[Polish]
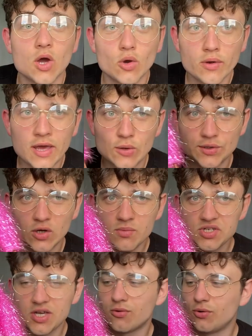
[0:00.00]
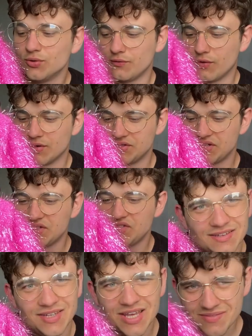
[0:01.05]
okay, udało mi się ją
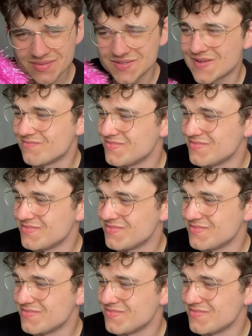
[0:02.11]
otworzyć, nie wiem co